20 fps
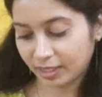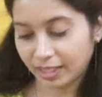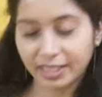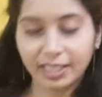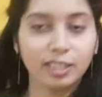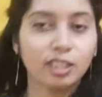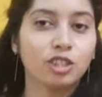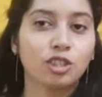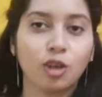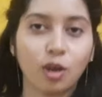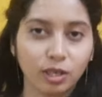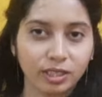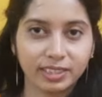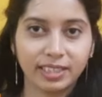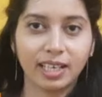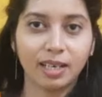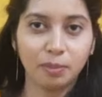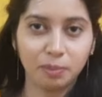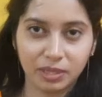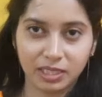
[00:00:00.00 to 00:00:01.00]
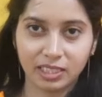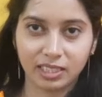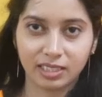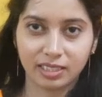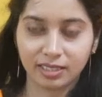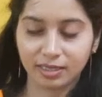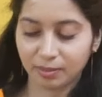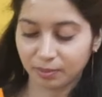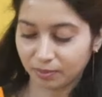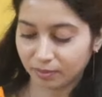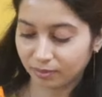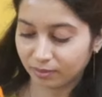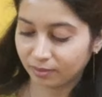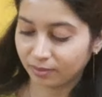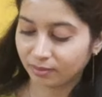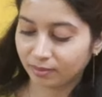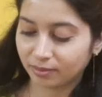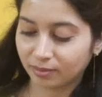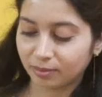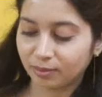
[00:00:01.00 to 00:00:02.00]
এটা হচ্ছে টক ঝাল মিষ্টি
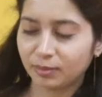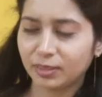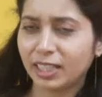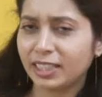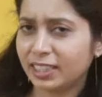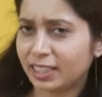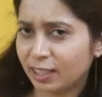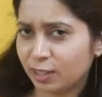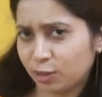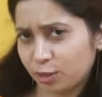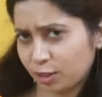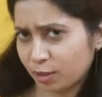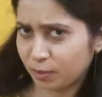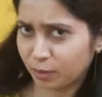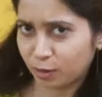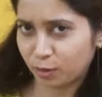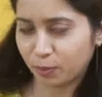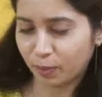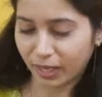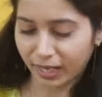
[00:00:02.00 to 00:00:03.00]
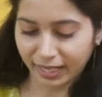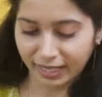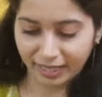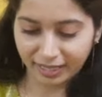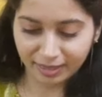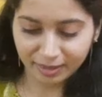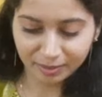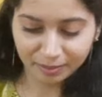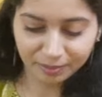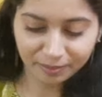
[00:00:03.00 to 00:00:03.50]
এই চানাচুরটা আমার খুব ভালো লাগে